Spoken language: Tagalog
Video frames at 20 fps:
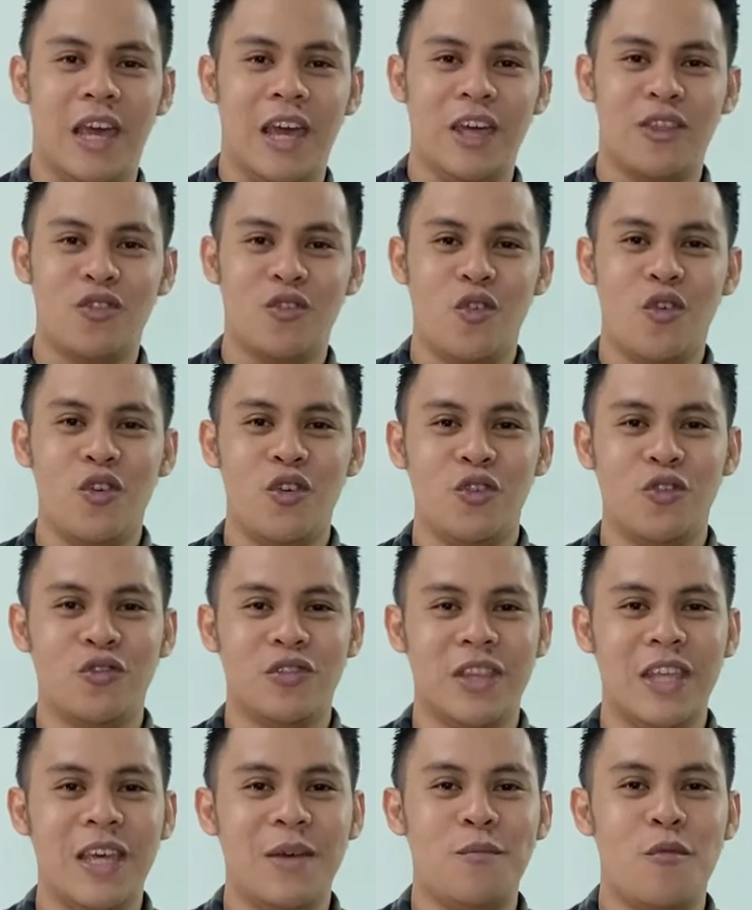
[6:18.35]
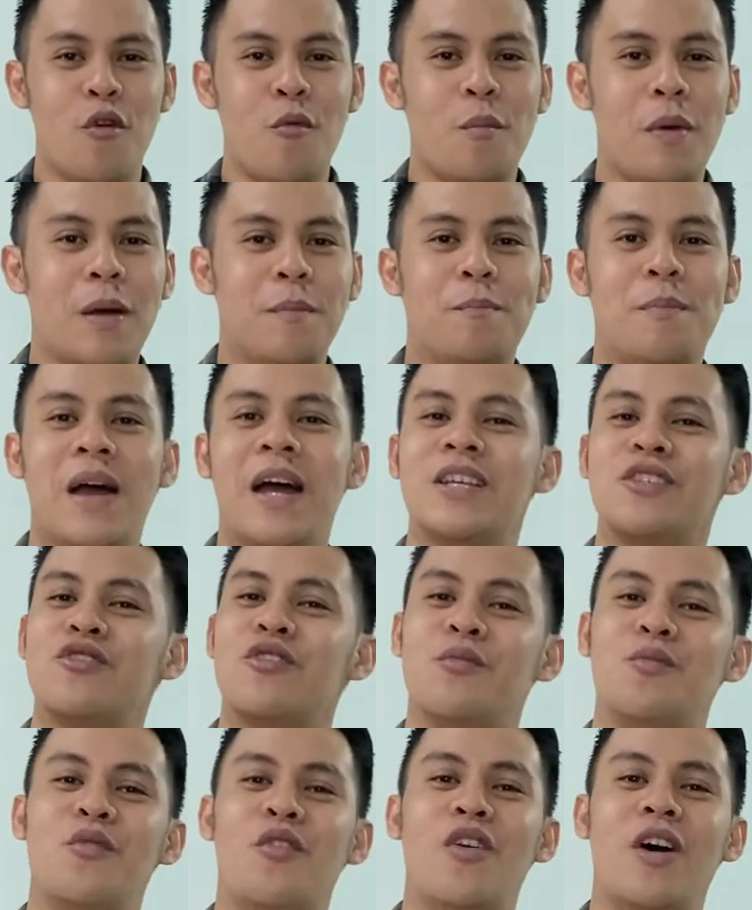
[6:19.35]
Ito yung tipong
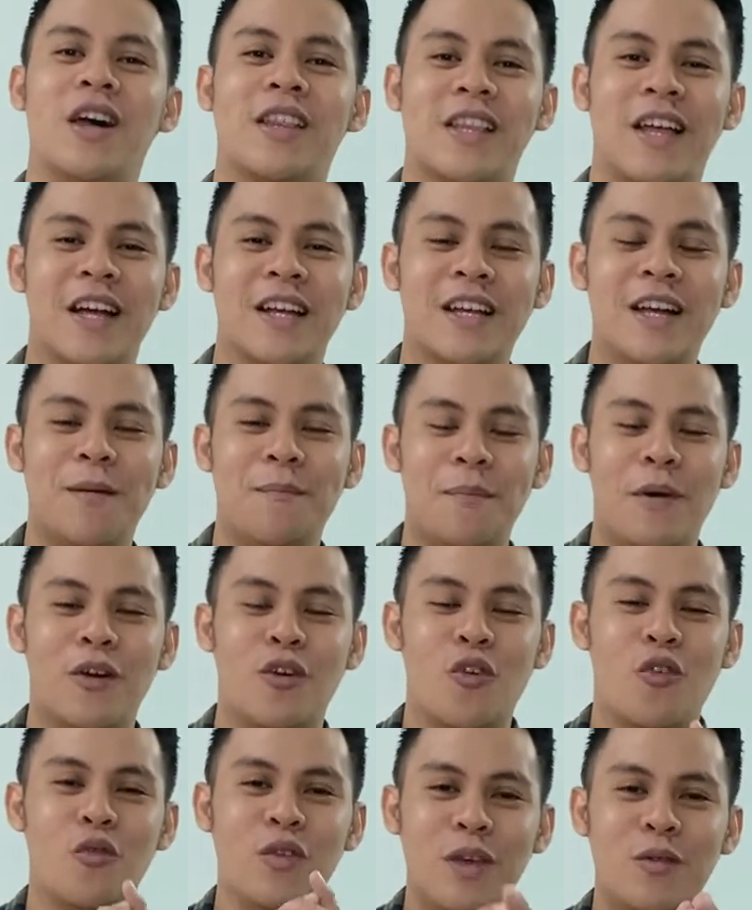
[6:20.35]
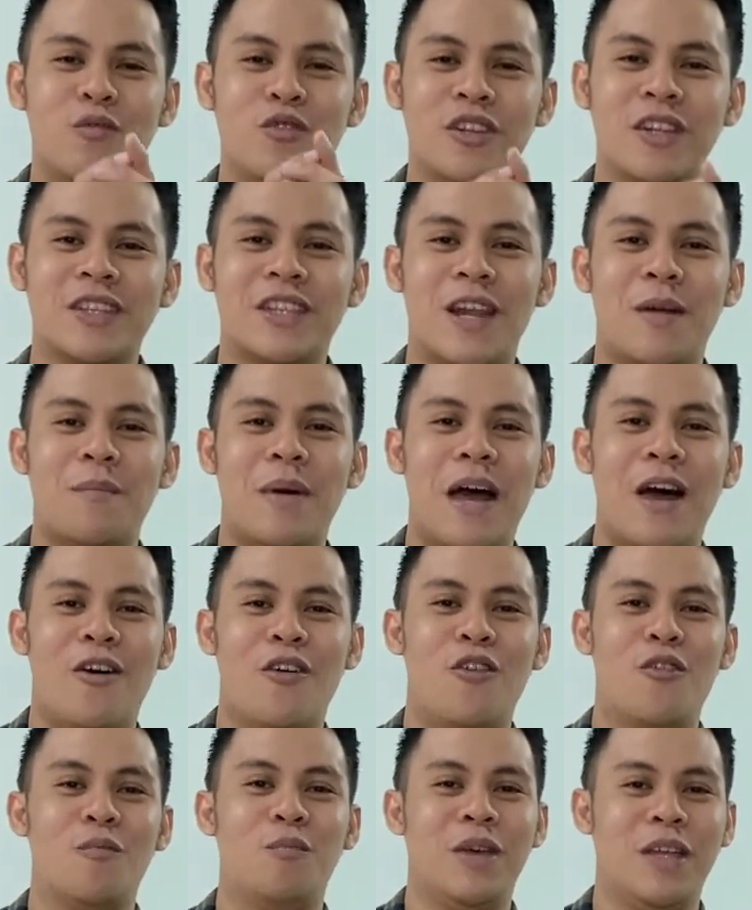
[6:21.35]
pagpasok mo at hanggang pag-uwi mo ng
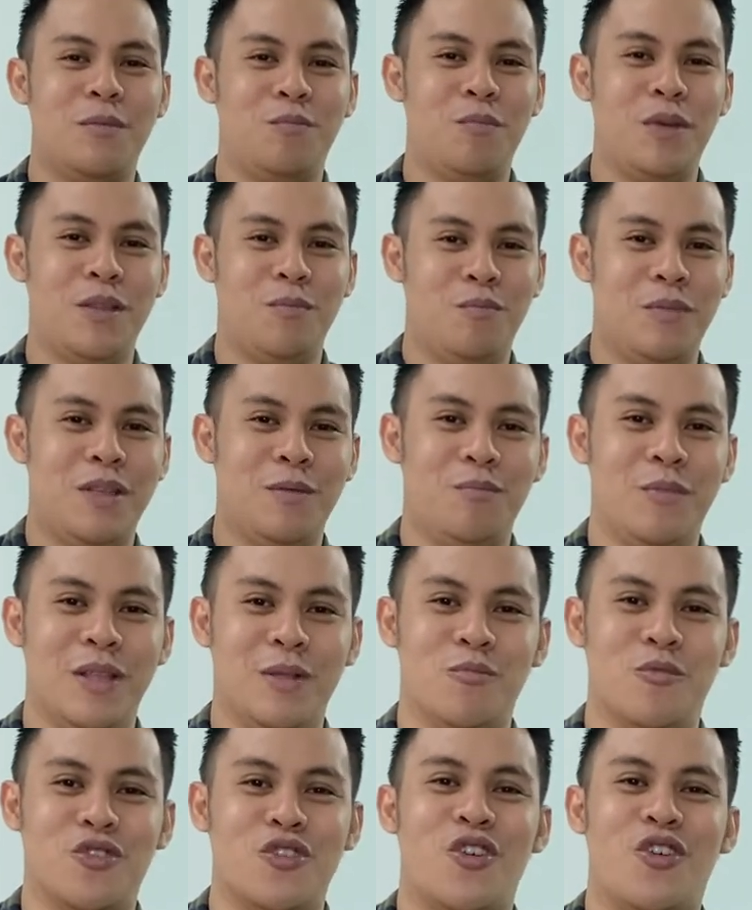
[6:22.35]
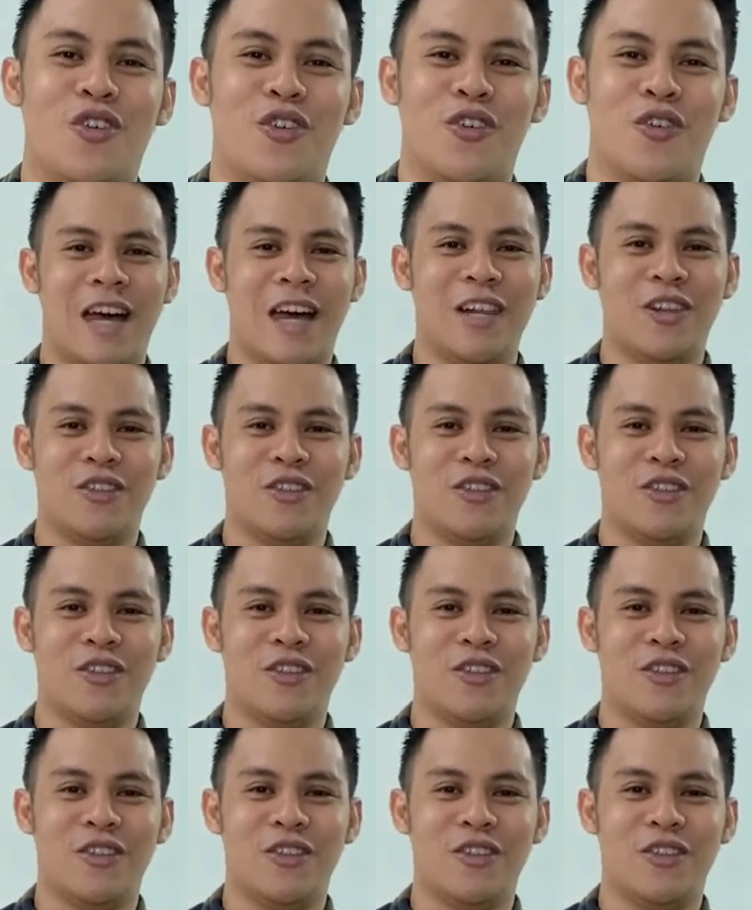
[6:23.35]
trabaho, bit bit bit bit mo to. Ano